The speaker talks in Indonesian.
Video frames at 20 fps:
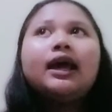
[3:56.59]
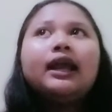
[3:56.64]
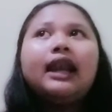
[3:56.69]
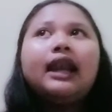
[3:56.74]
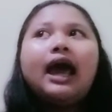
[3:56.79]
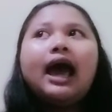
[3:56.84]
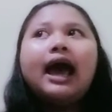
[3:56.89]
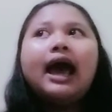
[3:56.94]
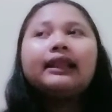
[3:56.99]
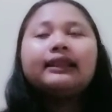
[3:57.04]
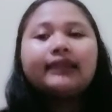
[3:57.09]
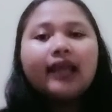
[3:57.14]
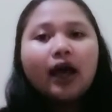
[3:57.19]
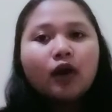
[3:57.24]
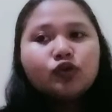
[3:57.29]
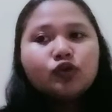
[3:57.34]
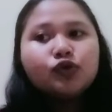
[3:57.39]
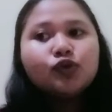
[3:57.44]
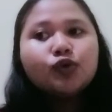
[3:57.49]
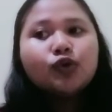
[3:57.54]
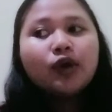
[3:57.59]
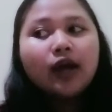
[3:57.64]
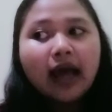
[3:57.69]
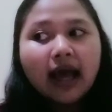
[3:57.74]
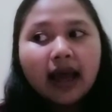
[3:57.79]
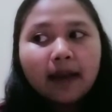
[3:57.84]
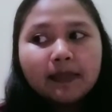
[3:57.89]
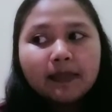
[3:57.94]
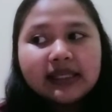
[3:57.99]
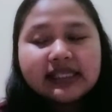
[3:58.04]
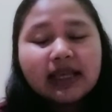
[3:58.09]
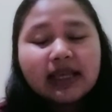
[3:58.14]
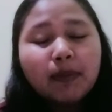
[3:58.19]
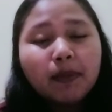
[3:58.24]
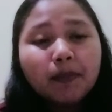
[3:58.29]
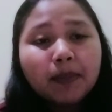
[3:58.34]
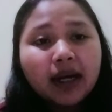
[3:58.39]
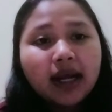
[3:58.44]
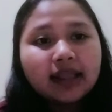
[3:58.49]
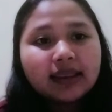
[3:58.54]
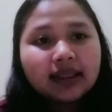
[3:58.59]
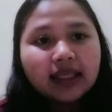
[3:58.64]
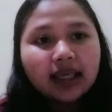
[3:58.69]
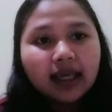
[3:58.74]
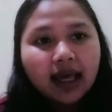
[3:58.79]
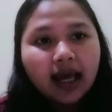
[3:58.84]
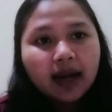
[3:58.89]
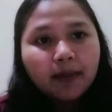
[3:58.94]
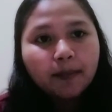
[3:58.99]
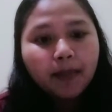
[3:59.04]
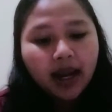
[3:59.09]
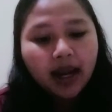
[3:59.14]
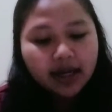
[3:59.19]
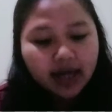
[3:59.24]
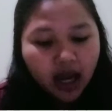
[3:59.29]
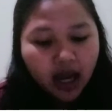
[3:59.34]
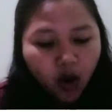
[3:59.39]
Nah, atau juga bisa memperhatikan pada